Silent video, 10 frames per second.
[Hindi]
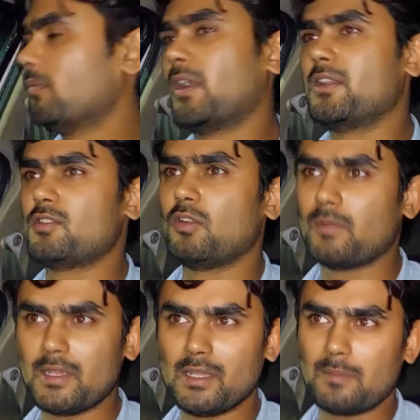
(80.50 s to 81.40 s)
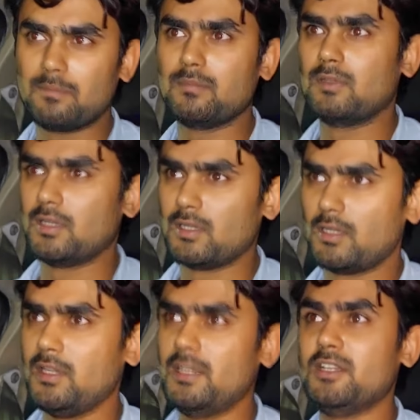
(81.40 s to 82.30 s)
मगर चलो भाई आप
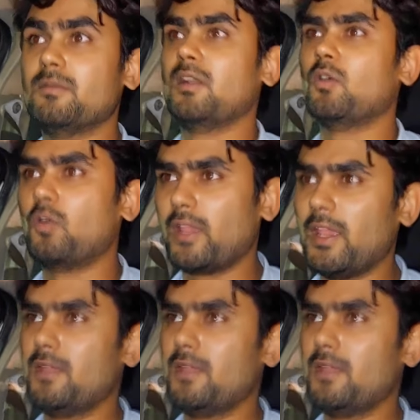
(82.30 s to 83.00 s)
एलिजिबल हो गए